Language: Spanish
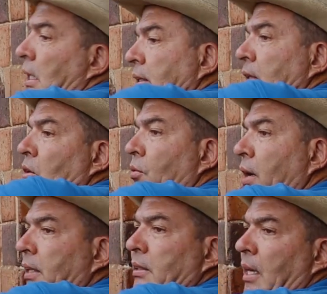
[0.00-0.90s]
no es haciendo
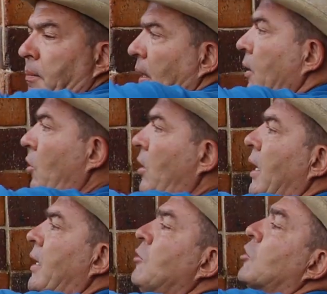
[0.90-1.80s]
fuerza para que no
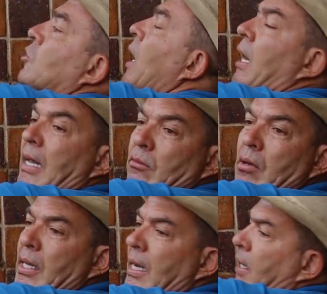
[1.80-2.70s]
crean que yo estoy jalando
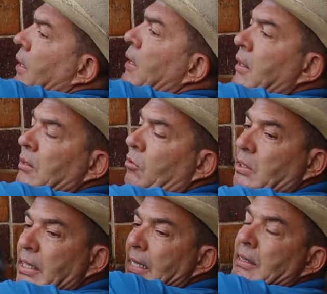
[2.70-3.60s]
allá. Esto es
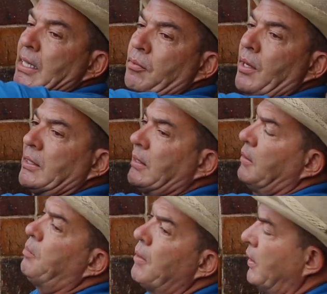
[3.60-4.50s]
sin hacer fuerza,
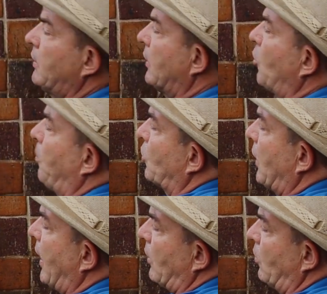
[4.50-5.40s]
simplemente
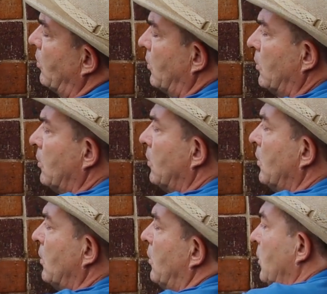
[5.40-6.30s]
soportarlo.
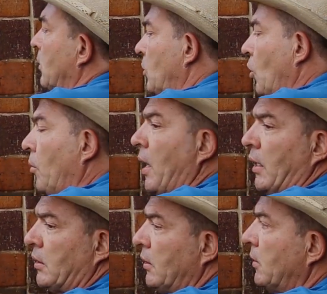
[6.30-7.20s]
No
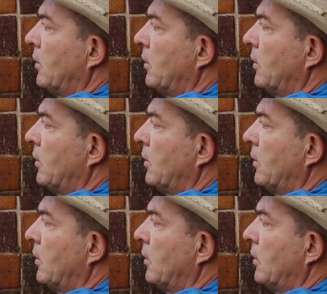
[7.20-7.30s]
más.